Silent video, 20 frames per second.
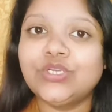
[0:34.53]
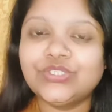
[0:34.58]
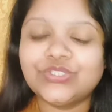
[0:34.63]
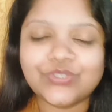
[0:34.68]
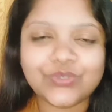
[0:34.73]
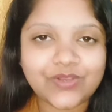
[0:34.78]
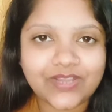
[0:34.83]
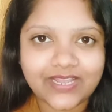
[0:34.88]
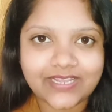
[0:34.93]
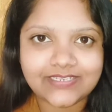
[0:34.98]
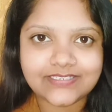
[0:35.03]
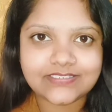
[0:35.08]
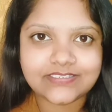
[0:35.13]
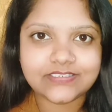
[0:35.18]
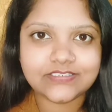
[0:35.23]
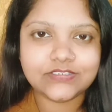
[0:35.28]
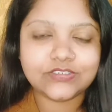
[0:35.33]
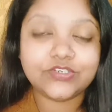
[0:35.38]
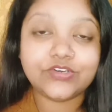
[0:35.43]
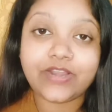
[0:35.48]
सो गाइज़
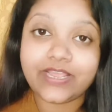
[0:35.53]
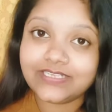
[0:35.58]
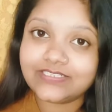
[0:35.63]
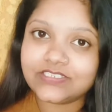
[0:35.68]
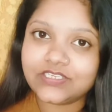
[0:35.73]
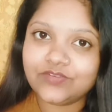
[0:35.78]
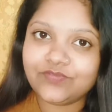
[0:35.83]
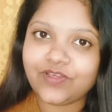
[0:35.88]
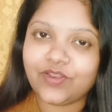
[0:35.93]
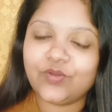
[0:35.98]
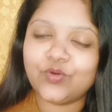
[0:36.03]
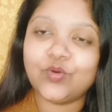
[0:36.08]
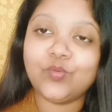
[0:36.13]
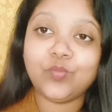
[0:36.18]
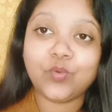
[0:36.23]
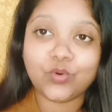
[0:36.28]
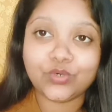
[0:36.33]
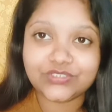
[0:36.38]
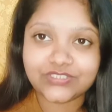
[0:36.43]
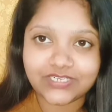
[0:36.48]
ड्राई स्किन वालों को
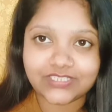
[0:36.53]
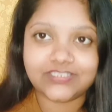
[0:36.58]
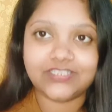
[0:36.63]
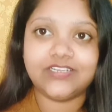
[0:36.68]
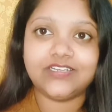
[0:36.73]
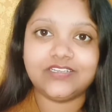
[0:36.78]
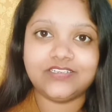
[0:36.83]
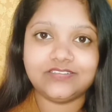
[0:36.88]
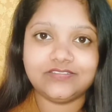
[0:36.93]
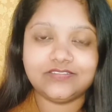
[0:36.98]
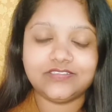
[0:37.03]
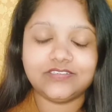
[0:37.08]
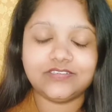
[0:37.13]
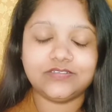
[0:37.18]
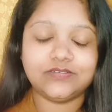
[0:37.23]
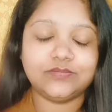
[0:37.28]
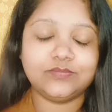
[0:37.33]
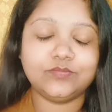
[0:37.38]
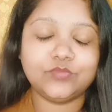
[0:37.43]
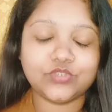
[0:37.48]
बहुत
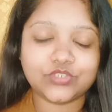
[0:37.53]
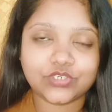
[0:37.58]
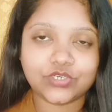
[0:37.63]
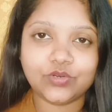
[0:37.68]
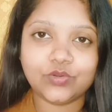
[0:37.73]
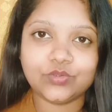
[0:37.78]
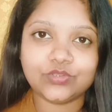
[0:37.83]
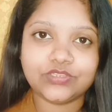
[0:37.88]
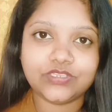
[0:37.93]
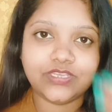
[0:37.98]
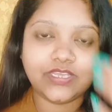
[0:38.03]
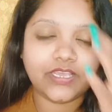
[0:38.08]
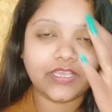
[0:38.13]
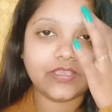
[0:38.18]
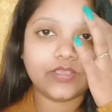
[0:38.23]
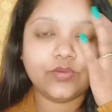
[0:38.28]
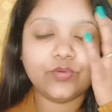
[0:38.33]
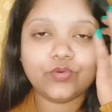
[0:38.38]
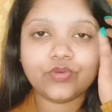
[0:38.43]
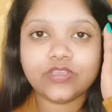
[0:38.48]
ज़्यादा मुश्किल होती है
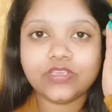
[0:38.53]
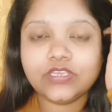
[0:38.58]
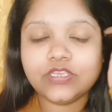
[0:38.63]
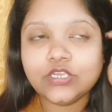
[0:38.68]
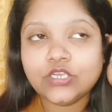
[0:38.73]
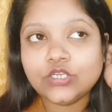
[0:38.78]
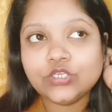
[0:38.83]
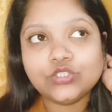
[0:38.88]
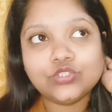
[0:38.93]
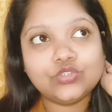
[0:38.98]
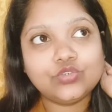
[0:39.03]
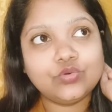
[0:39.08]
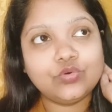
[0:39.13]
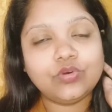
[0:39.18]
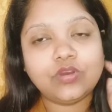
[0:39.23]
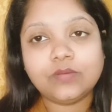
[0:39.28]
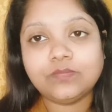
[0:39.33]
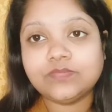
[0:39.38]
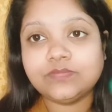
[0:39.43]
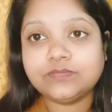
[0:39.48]
क्योंकि जो
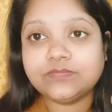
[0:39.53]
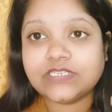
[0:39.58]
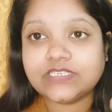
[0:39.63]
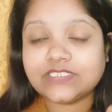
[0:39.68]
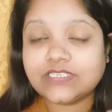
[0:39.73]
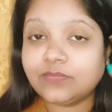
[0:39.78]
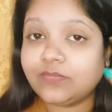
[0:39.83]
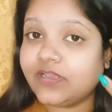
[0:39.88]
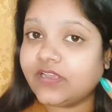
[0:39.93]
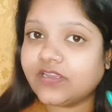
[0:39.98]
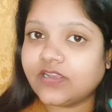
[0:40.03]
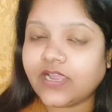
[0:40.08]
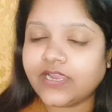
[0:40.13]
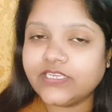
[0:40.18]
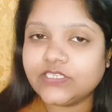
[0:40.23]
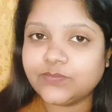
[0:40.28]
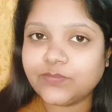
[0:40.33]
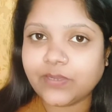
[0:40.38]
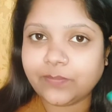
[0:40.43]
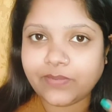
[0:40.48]
अब जैसे मैं
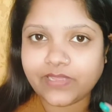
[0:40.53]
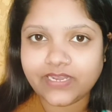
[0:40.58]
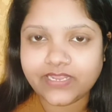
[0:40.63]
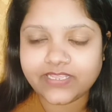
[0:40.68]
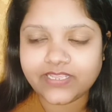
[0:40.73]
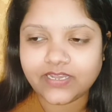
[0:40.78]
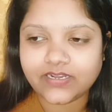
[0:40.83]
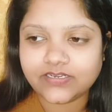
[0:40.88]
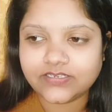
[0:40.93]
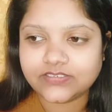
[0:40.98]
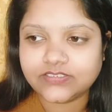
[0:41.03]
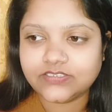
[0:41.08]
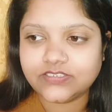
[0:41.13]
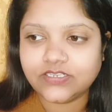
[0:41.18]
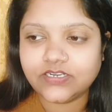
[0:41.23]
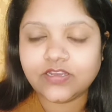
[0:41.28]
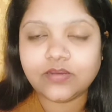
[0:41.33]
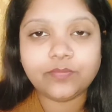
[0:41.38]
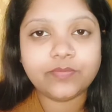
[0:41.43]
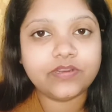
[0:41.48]
गाइज़ मैं पहले क्या करती थी
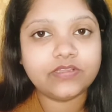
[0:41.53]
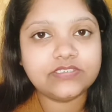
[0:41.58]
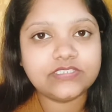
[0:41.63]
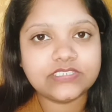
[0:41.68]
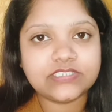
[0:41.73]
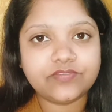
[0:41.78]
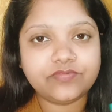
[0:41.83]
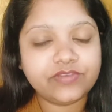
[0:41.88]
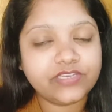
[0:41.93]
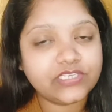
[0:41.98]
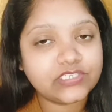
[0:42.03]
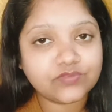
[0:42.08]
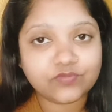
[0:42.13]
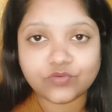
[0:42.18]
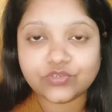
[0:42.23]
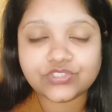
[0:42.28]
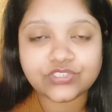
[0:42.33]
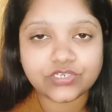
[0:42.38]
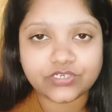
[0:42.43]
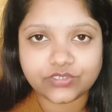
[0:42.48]
ना अपना जैसे फेस
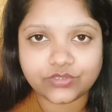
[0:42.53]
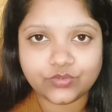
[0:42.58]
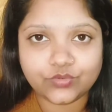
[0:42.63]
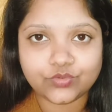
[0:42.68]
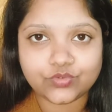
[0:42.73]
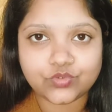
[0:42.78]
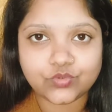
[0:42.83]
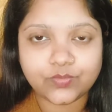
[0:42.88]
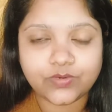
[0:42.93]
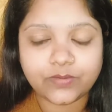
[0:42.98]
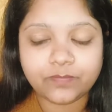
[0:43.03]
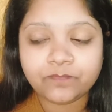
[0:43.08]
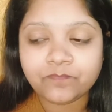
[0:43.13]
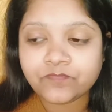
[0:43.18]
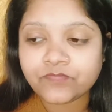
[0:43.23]
वॉश करती हूँ सुबह